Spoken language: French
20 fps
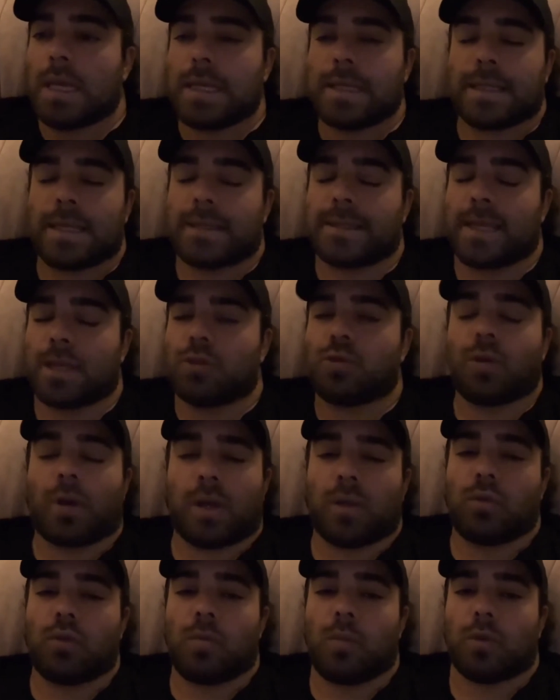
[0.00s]
ça
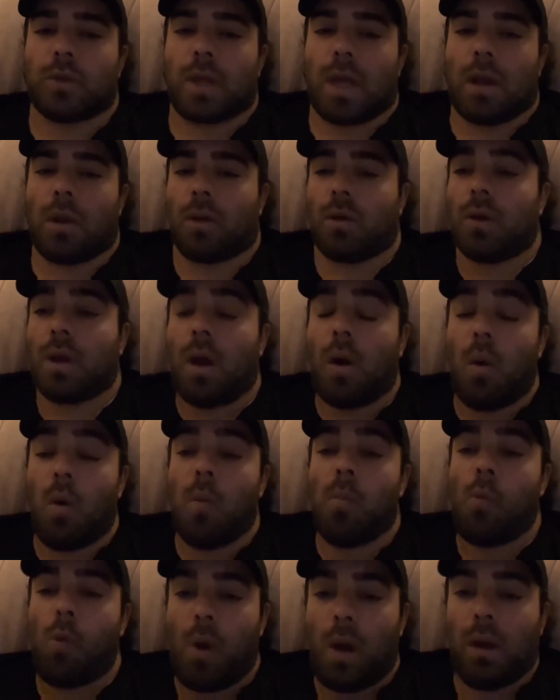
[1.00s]
saturait tout le monde. Alors que là,
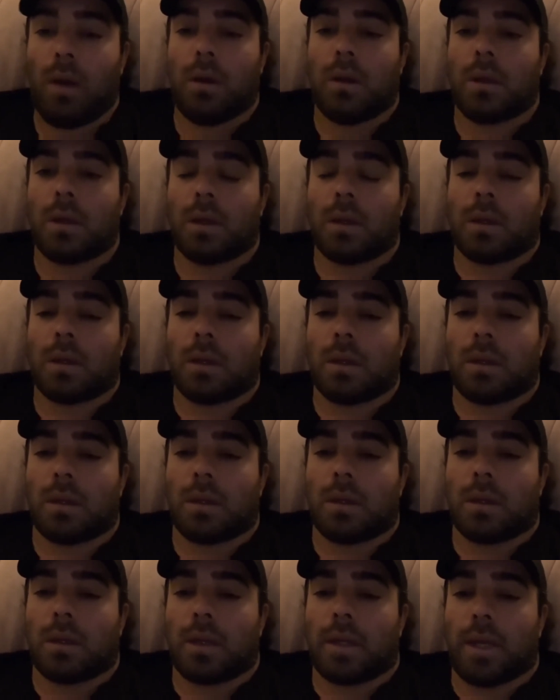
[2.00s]
au moins.
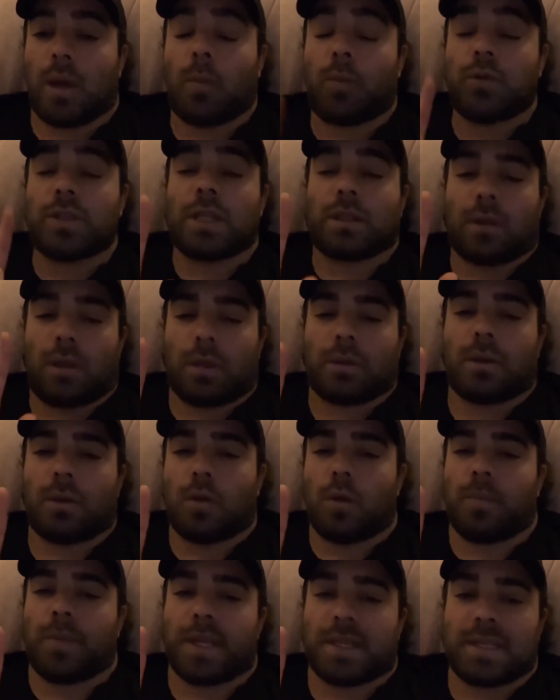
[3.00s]
Et en plus, attends, attends,
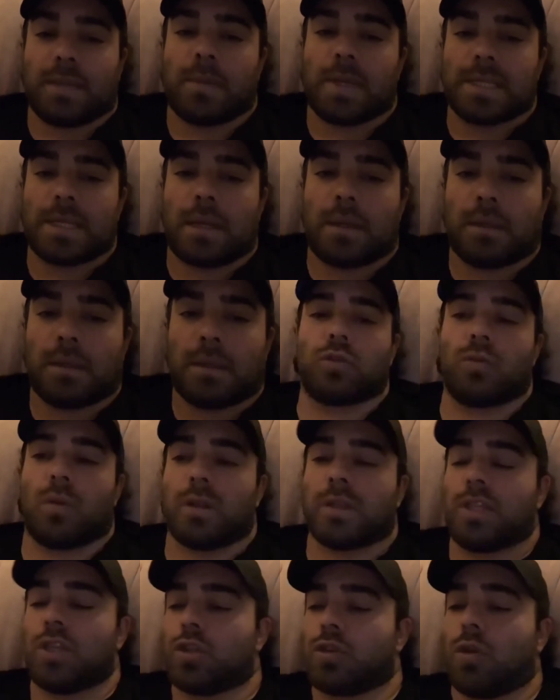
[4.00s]
le pire, c'est pas ça. Sous
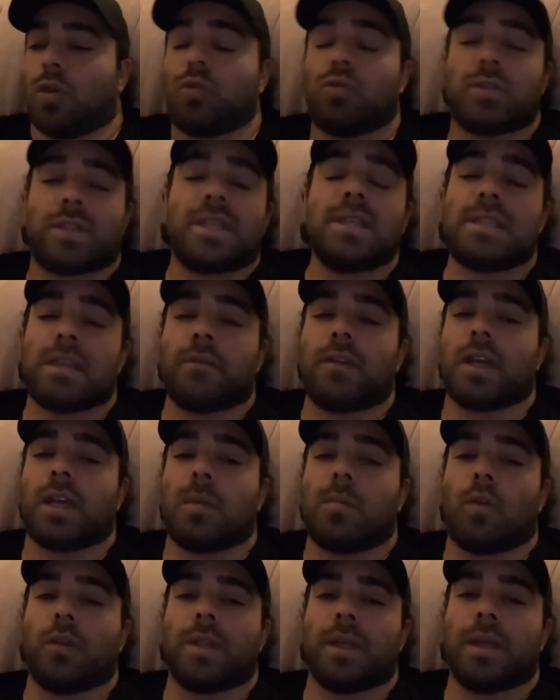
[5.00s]
un t-shirt, tout ce qu'ils avaient
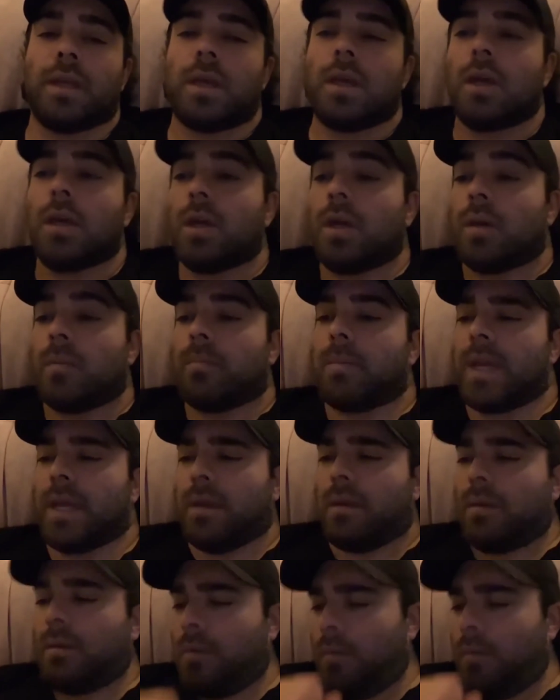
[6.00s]
commandé. Mais